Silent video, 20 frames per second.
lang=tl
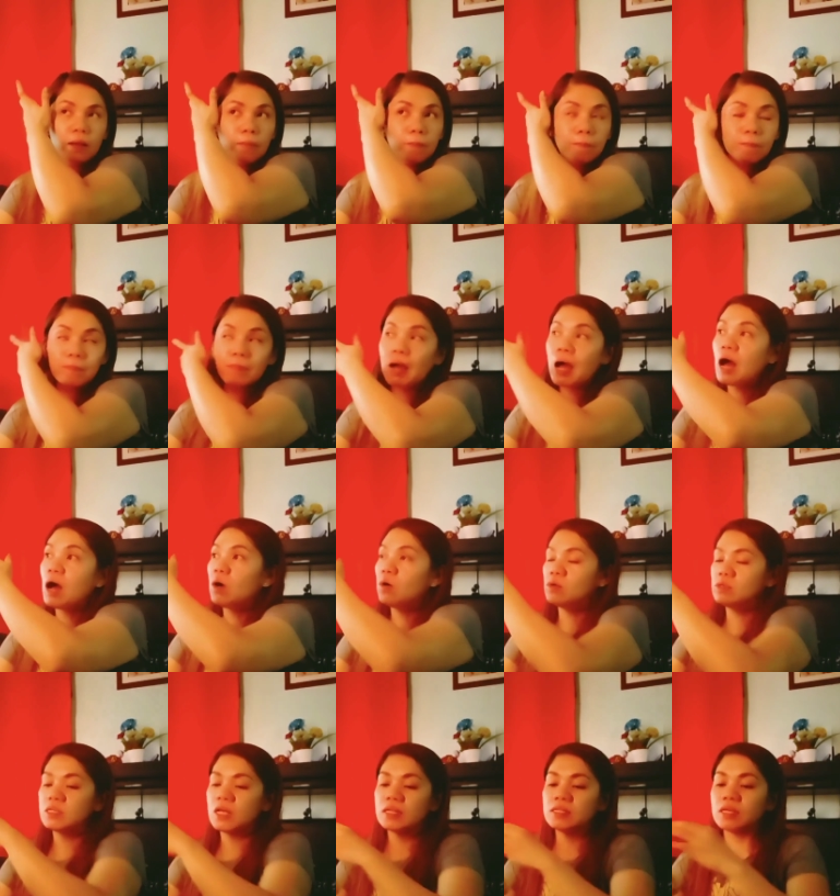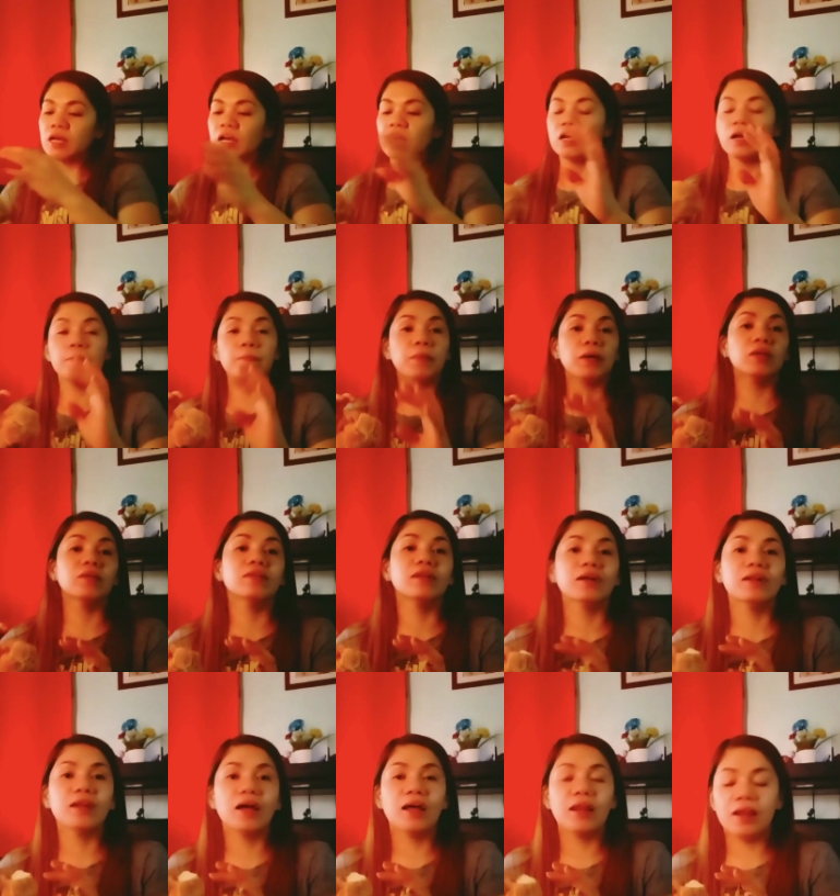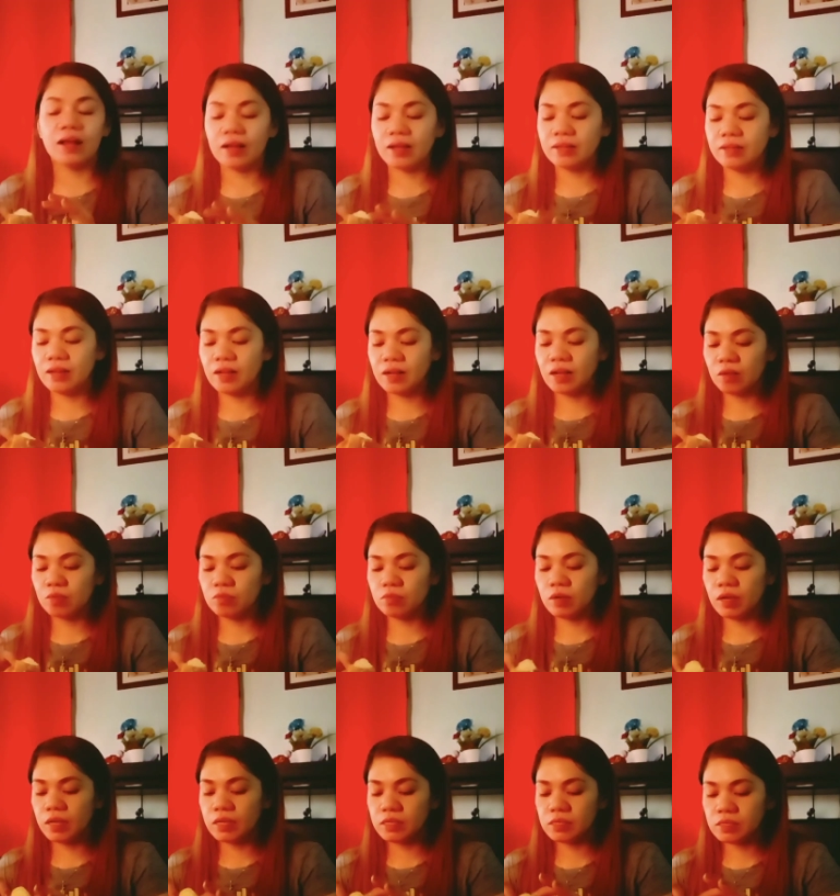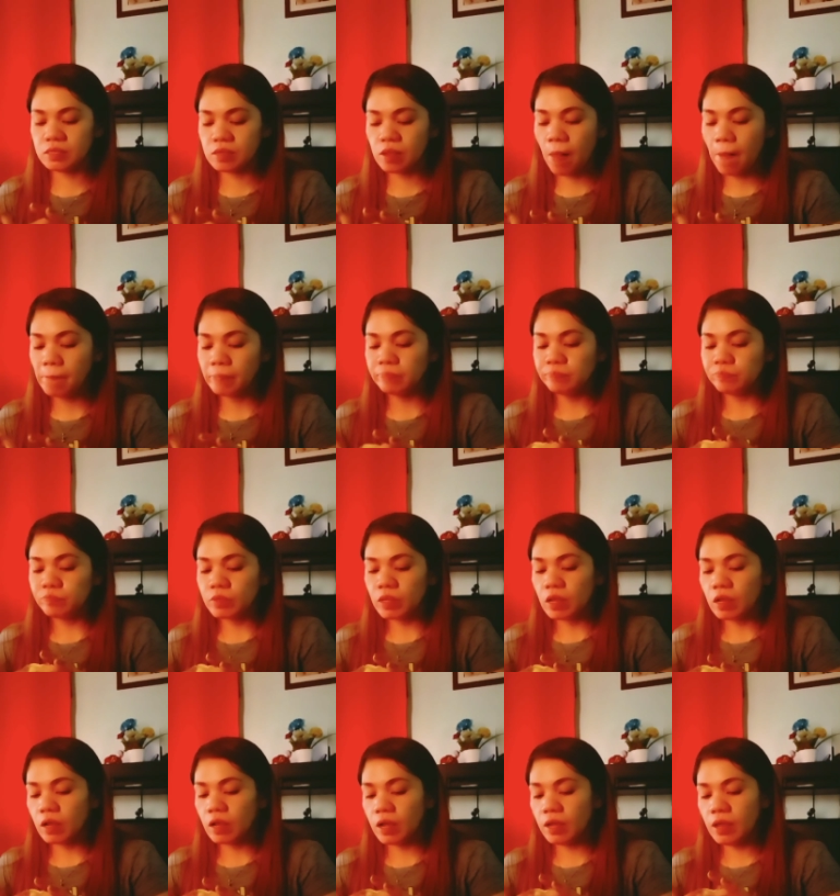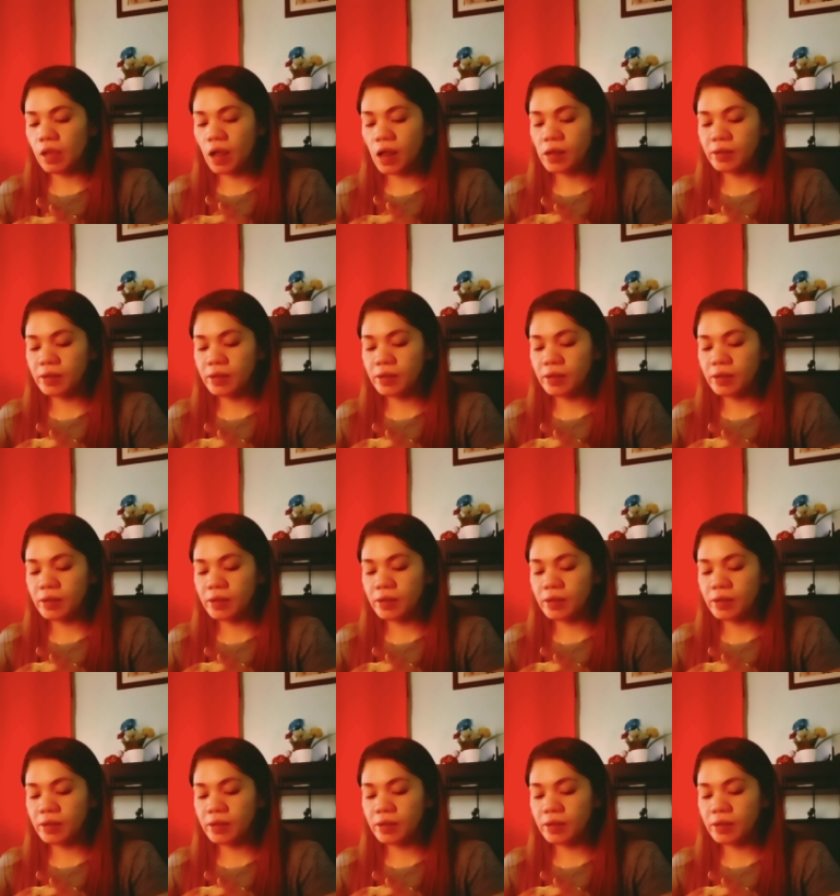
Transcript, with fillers: trabaho. Sasakay ka pero naglalakad lang ako guys. Kaya,